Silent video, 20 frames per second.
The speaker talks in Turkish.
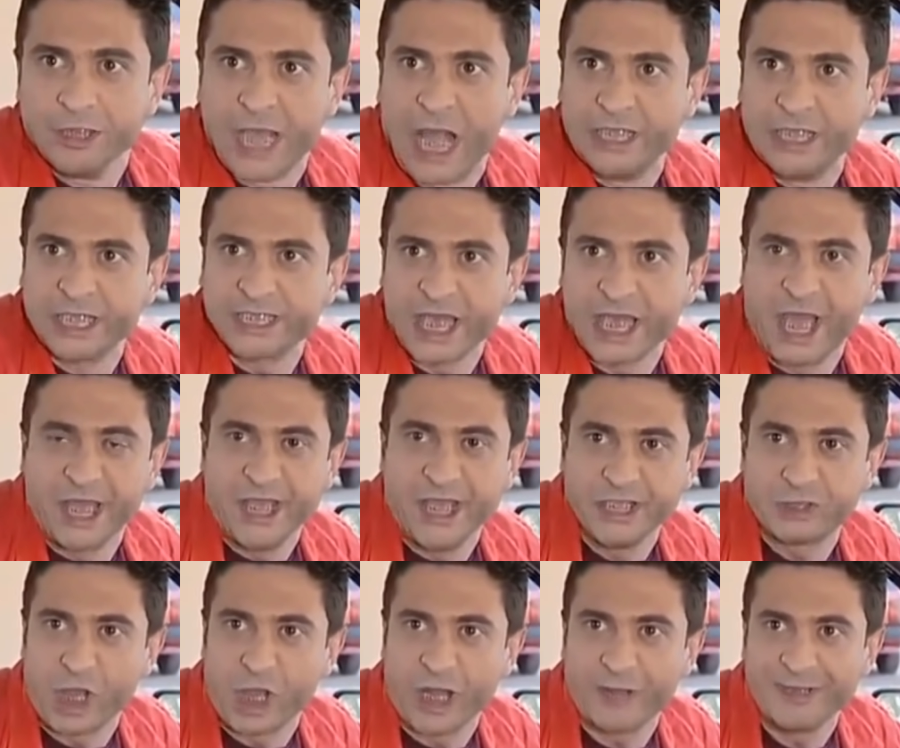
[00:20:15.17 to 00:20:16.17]
geldik ya
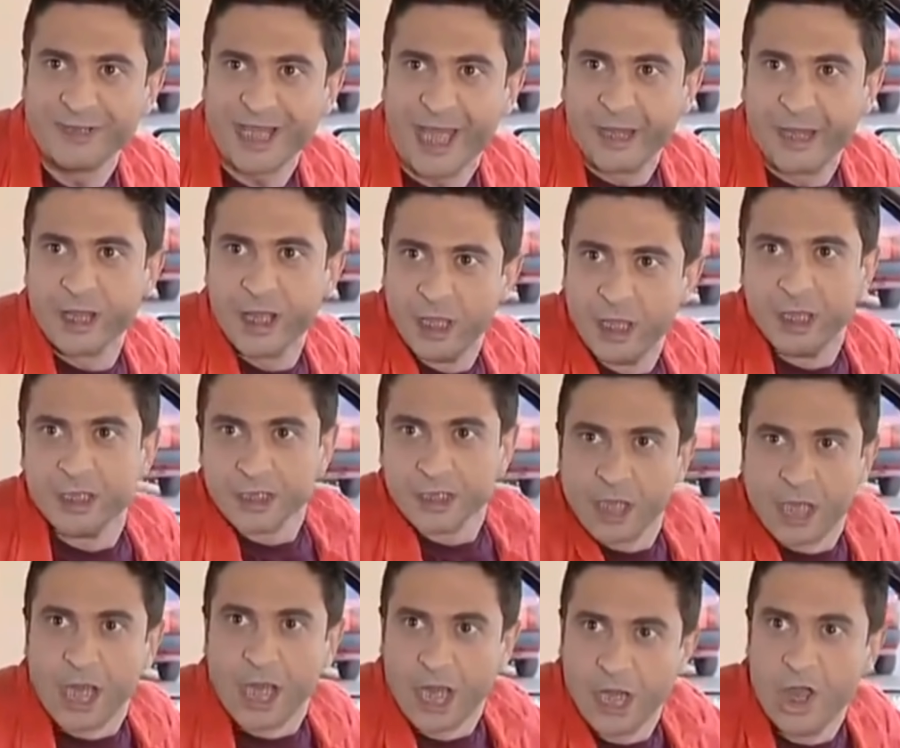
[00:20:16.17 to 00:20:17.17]
iyi şu arabadan.
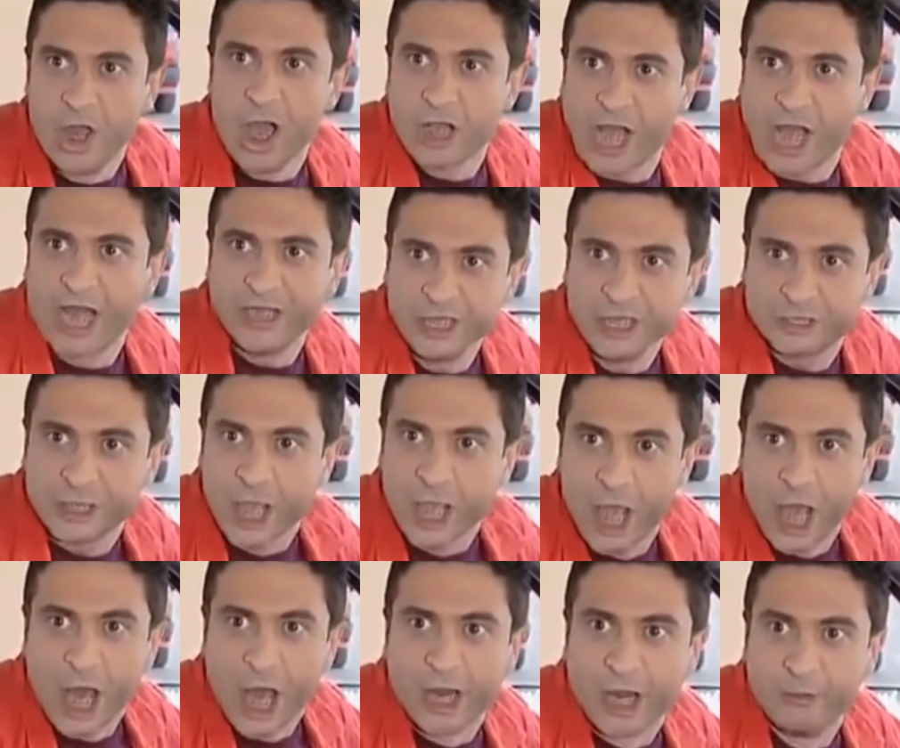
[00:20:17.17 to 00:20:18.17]
Alo kardeş
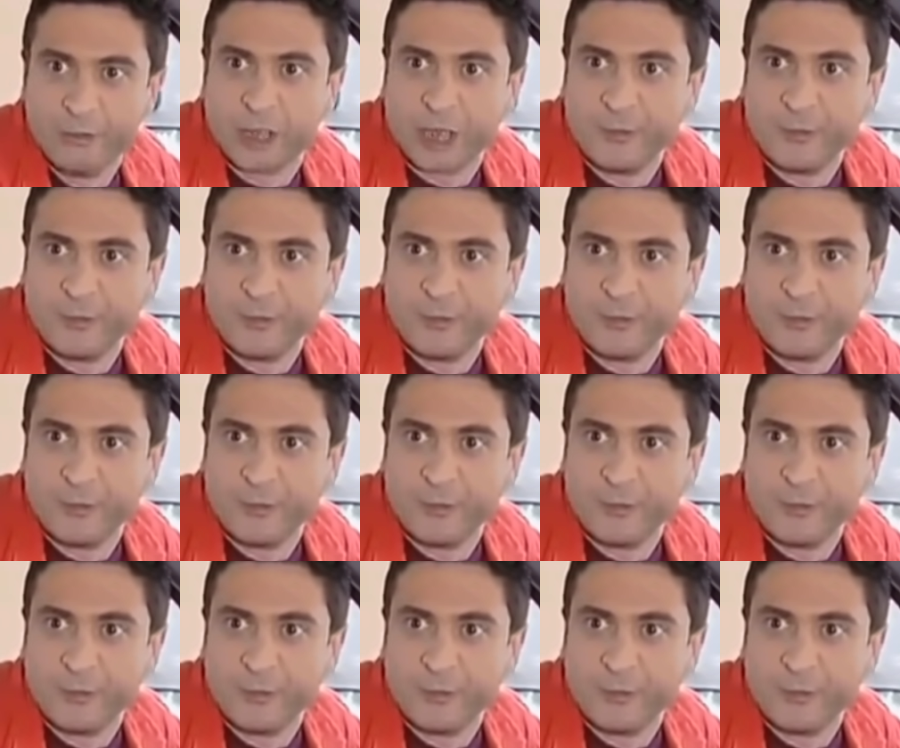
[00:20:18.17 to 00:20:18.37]
bana bu